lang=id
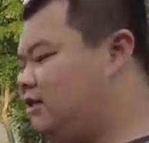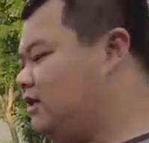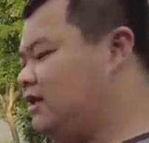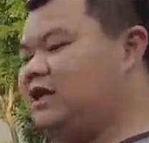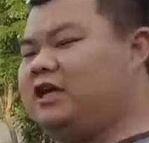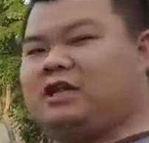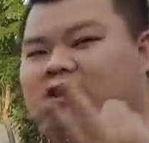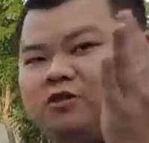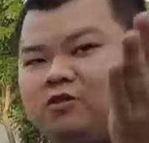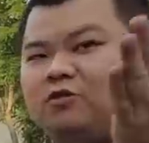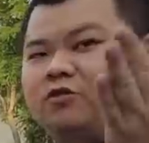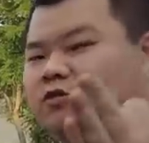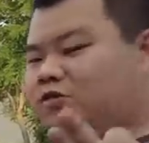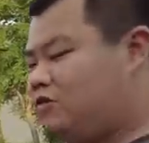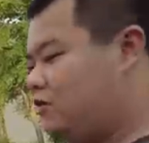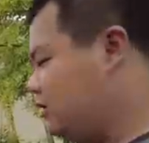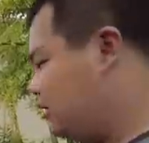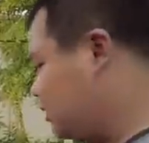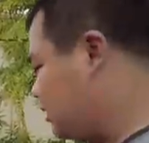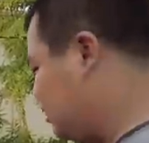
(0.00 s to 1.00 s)
itu
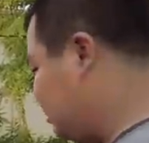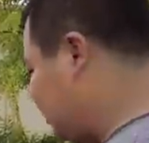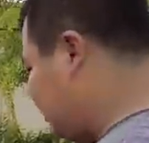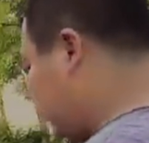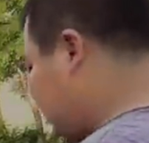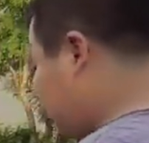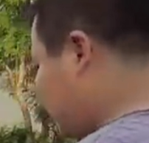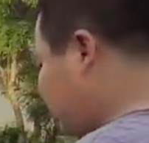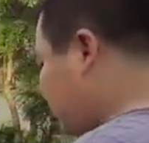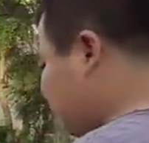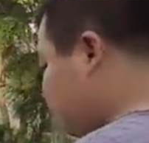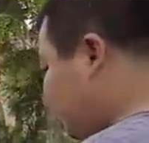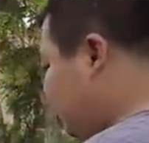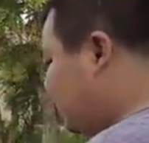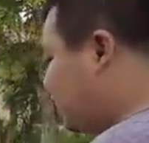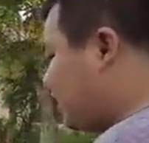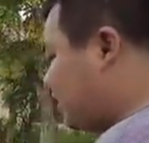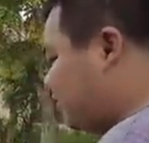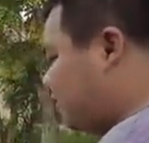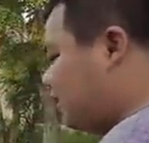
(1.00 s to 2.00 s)
ini beneran loh ini beneran
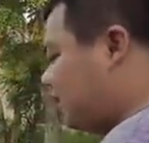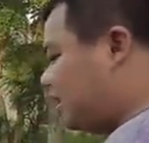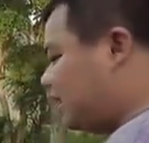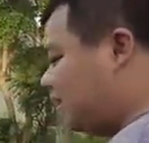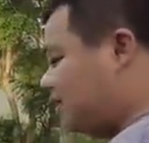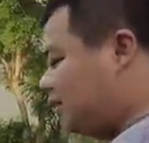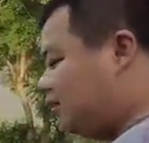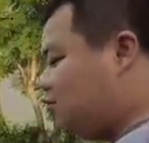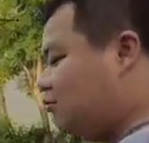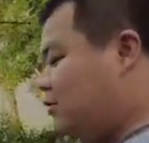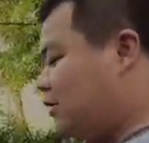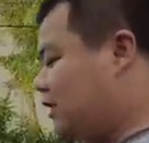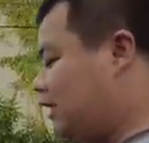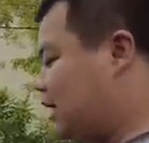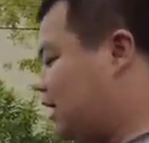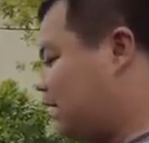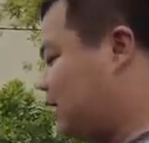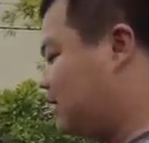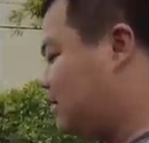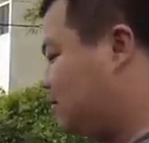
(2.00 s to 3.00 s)
beneran beneran itu
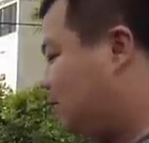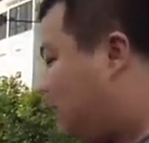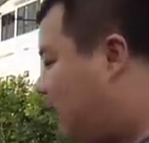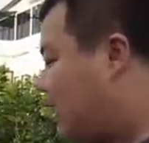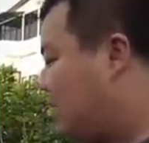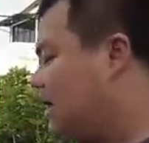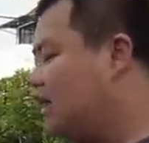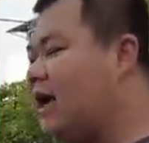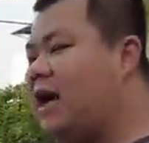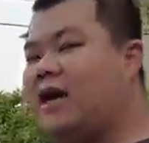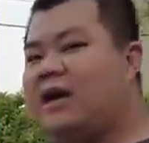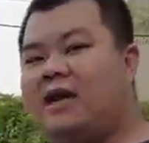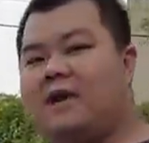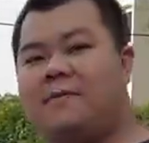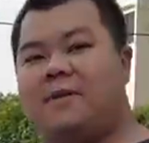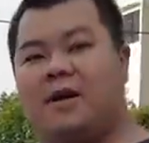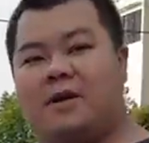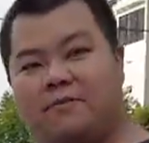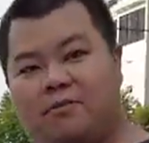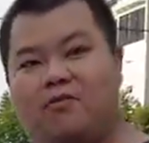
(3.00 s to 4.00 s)
beneran, beneran. Iya. makanya adanya
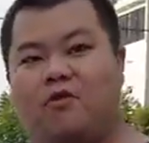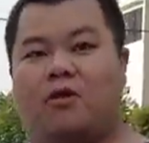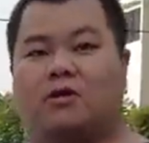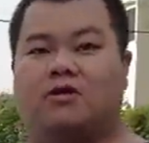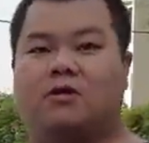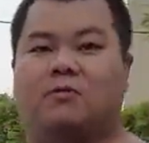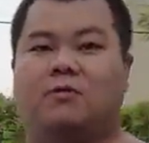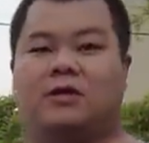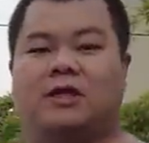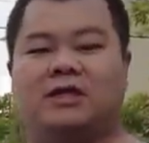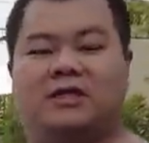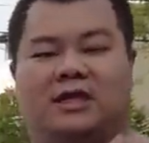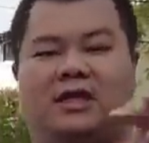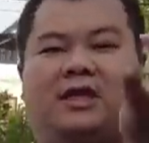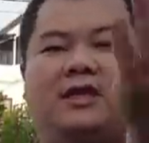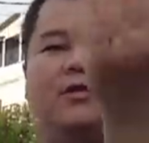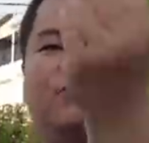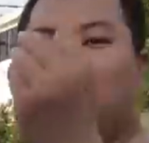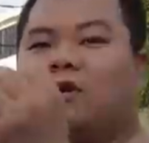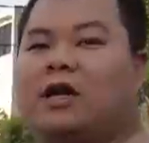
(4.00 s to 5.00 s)
pengepul workshop saya
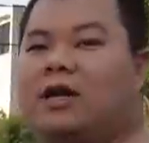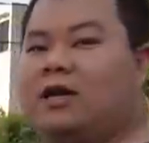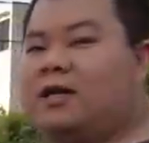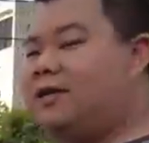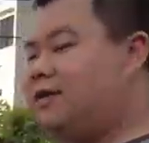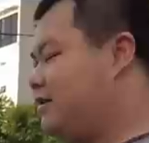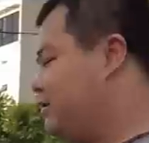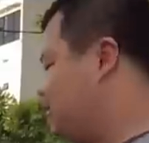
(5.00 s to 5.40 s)
sedikit curhat ya